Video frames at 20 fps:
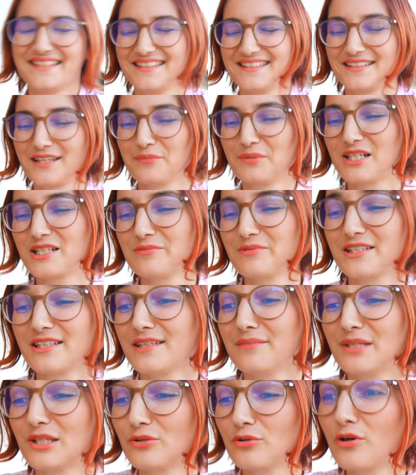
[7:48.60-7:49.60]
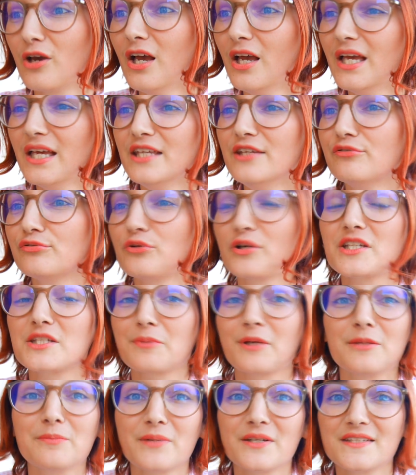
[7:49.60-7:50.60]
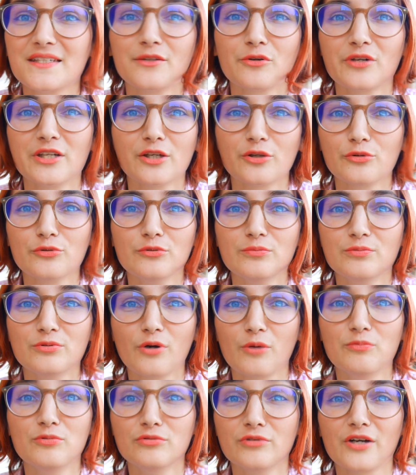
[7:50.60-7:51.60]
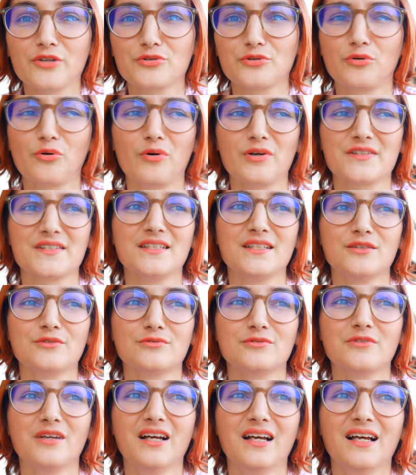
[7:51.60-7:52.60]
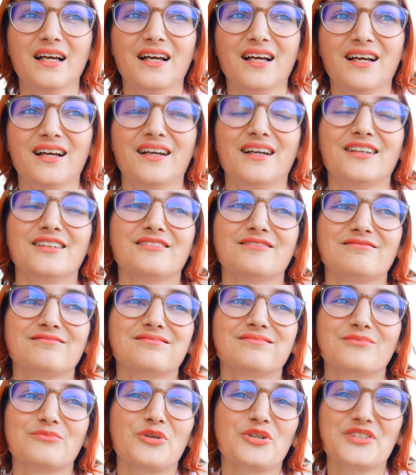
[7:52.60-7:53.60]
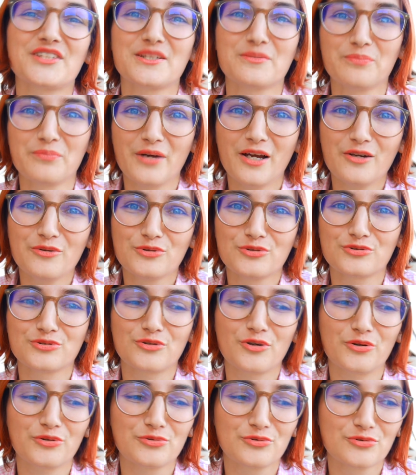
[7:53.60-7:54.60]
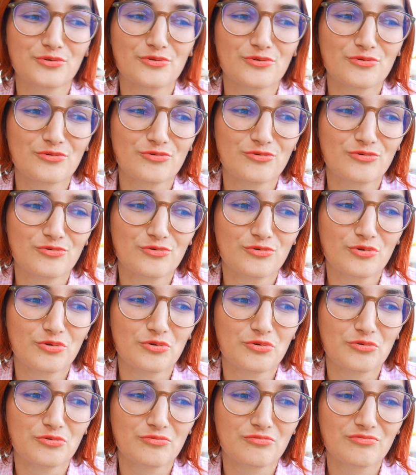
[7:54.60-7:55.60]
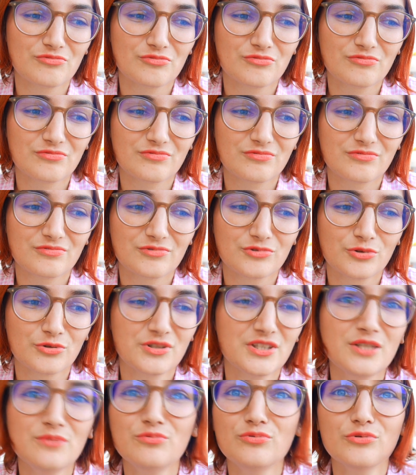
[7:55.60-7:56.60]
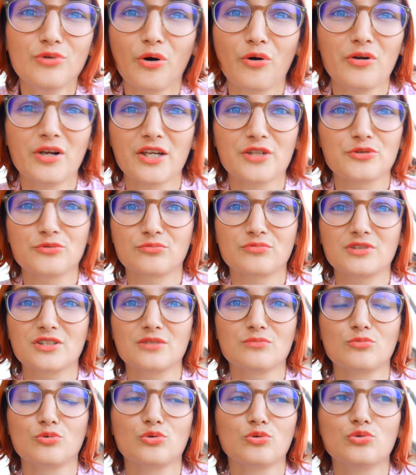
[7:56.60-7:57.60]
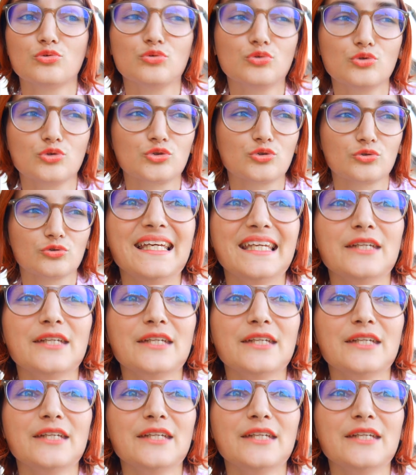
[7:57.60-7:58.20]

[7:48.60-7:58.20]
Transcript: C'est très mal expliqué, mais qu'ils font exprès de passer dans les rues pour pouvoir se croiser et tout. Moi, c'est pas le genre de, de, début de relation qui me touche.